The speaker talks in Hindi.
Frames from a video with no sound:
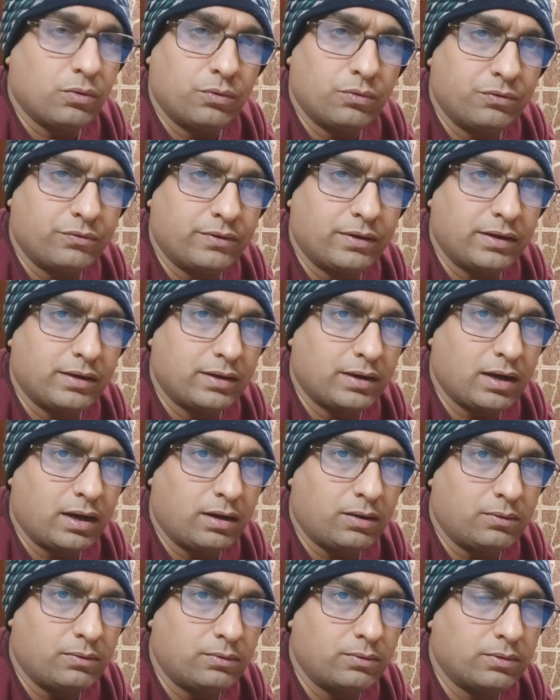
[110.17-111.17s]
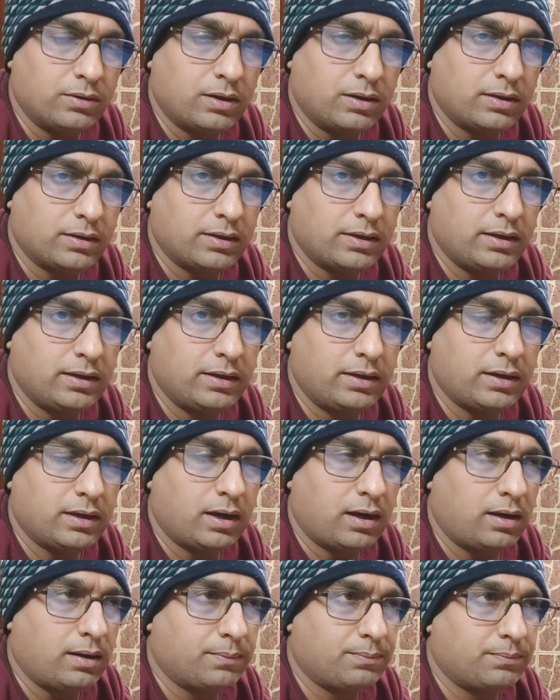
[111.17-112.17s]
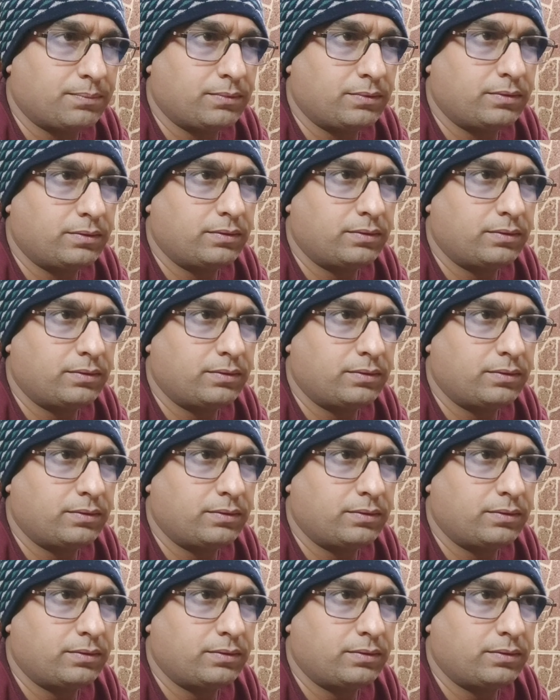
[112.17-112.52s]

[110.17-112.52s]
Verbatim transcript: उससे क्या होगा कि आप